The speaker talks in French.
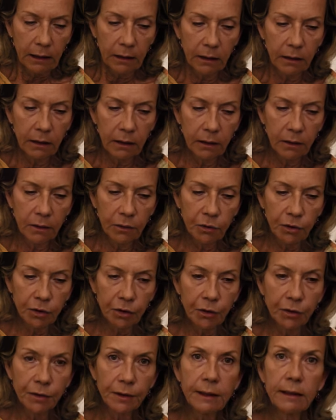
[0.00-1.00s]
Euh, le
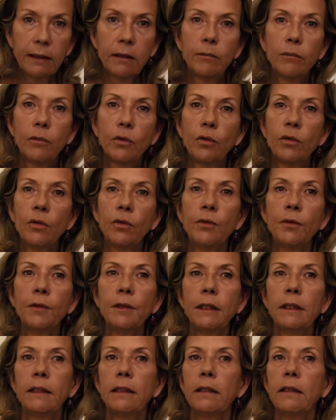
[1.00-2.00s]
sens des mots
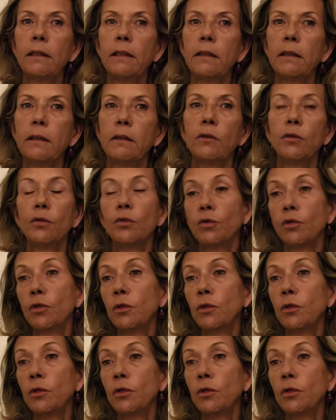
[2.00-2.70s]
est non,